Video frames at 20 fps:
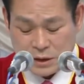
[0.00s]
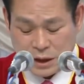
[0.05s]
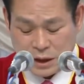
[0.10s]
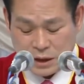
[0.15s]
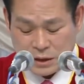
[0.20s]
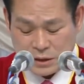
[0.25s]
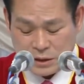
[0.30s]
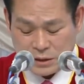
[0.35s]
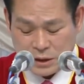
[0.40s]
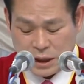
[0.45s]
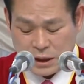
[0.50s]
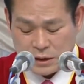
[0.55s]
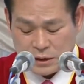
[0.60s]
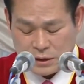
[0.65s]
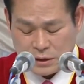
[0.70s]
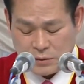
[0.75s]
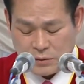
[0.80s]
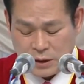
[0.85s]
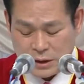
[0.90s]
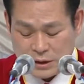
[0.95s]
ところがそ
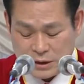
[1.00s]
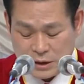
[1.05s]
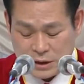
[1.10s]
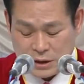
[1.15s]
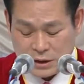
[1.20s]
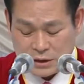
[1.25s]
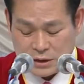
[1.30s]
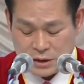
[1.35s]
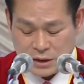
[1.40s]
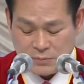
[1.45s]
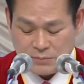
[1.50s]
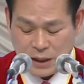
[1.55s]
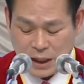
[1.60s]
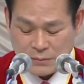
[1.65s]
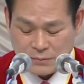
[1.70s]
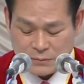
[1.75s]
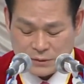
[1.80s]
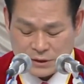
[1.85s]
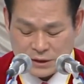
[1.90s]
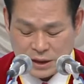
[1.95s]
の日はどう
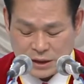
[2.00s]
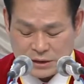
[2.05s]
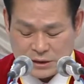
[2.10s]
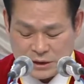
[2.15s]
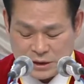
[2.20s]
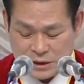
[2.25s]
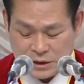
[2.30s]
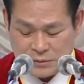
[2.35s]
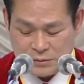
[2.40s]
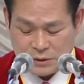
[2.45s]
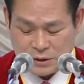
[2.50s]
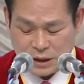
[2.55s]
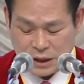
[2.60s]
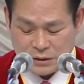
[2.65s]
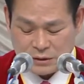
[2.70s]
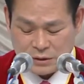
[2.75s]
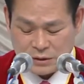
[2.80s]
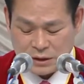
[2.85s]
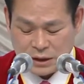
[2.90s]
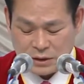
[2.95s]
いうわけか
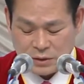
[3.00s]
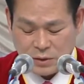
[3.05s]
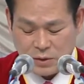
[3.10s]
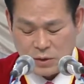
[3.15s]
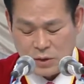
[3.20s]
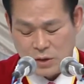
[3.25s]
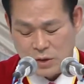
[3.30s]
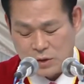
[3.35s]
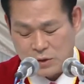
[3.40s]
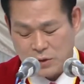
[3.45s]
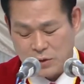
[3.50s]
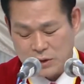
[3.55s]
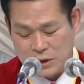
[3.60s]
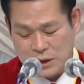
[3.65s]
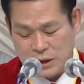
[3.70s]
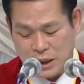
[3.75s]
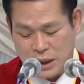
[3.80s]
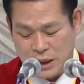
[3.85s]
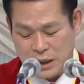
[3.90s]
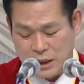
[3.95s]
夜通し働いた
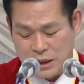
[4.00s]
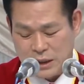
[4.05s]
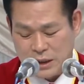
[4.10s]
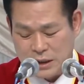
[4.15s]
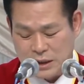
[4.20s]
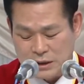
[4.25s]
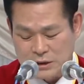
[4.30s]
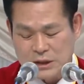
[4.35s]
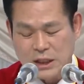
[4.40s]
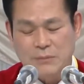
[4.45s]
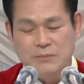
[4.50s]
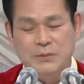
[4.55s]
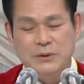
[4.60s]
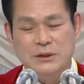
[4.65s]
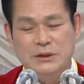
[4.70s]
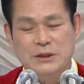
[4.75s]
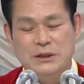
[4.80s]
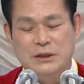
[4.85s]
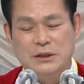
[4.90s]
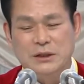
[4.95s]
のに魚
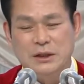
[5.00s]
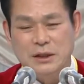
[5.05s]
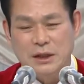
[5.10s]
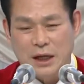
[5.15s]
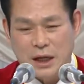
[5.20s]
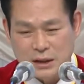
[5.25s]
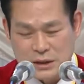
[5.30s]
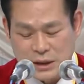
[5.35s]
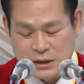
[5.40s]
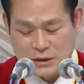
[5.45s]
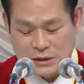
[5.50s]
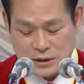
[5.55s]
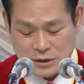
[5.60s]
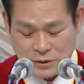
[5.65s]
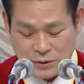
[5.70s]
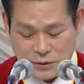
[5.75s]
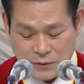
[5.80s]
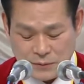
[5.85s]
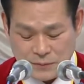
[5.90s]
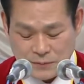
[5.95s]
が取れなかったの
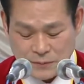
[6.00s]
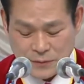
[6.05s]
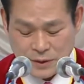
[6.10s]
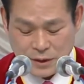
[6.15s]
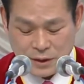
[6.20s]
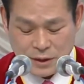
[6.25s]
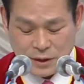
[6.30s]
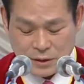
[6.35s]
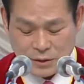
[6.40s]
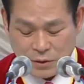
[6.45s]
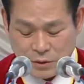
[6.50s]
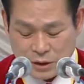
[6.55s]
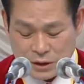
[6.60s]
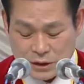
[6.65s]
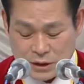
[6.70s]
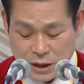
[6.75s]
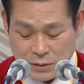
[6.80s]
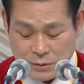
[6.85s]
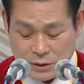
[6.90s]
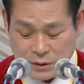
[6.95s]
です。
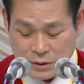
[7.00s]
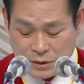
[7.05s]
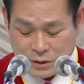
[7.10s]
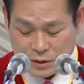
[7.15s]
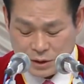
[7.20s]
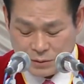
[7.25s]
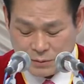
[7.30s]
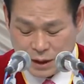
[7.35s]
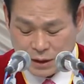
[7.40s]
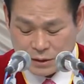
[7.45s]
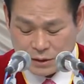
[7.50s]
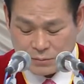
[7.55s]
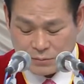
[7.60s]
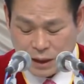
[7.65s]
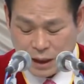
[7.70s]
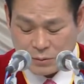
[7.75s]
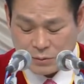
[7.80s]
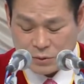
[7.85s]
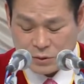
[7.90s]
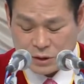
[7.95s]
漁を終え
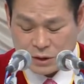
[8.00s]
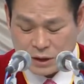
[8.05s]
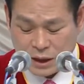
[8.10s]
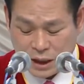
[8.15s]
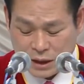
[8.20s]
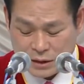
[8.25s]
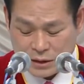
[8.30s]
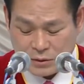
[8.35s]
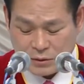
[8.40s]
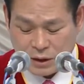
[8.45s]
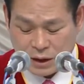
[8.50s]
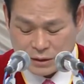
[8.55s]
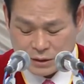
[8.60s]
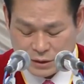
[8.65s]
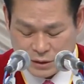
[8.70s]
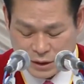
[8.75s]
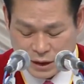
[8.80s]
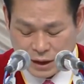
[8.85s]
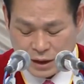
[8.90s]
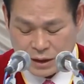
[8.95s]
ようとしていた
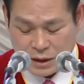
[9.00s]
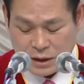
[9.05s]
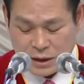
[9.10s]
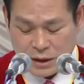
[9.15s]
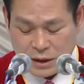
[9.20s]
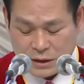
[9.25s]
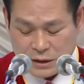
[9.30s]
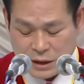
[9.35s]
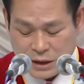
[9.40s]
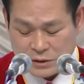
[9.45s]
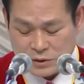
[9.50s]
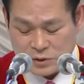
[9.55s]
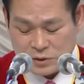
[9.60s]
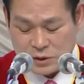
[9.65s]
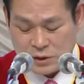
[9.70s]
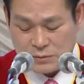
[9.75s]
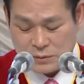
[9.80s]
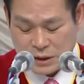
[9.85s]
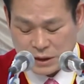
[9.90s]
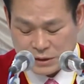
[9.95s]
時
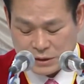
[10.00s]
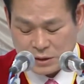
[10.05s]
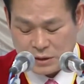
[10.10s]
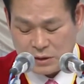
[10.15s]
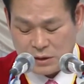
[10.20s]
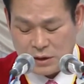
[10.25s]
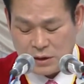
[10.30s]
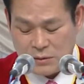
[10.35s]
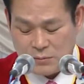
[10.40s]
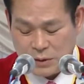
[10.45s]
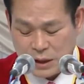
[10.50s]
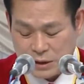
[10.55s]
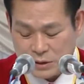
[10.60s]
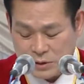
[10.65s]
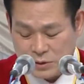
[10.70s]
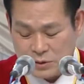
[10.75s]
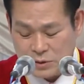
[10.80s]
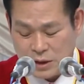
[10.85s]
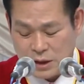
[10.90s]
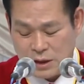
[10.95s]
イエス様がペテロ
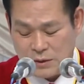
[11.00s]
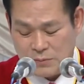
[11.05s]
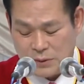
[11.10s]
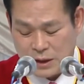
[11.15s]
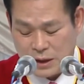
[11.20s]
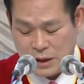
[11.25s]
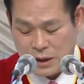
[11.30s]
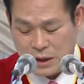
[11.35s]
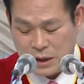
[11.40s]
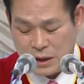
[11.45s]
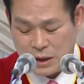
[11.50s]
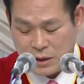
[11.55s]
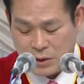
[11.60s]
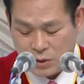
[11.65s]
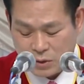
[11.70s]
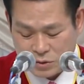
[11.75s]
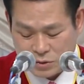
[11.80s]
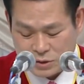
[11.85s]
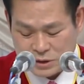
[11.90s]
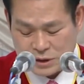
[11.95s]
の船に乗っ
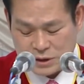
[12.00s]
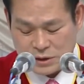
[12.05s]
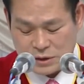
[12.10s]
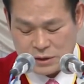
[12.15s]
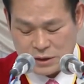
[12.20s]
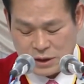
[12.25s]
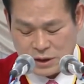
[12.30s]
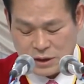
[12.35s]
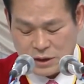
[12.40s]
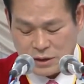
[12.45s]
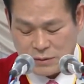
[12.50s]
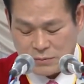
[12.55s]
て説